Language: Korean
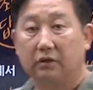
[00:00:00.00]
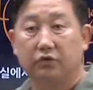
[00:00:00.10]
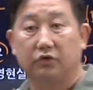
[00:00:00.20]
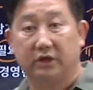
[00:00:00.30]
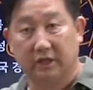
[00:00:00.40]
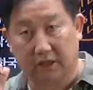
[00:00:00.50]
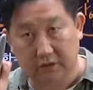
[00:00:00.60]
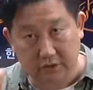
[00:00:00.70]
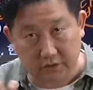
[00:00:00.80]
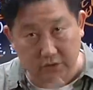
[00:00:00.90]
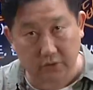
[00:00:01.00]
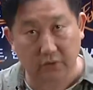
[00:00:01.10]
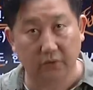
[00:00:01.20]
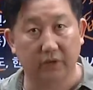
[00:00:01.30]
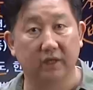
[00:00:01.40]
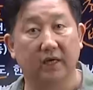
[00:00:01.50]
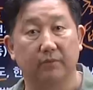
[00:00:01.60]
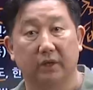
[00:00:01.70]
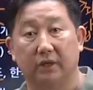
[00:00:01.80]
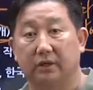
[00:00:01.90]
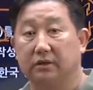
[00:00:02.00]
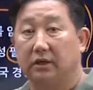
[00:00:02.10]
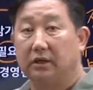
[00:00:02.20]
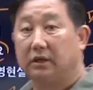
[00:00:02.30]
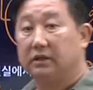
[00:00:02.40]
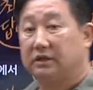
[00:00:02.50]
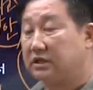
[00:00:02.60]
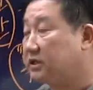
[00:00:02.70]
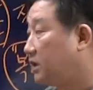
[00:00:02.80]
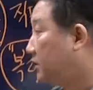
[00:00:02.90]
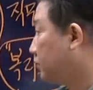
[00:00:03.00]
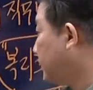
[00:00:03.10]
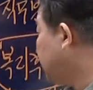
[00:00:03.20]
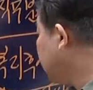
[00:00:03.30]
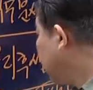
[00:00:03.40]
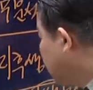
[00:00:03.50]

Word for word: 출제 잘하셨어요. 이렇게 한번 칭찬해 주는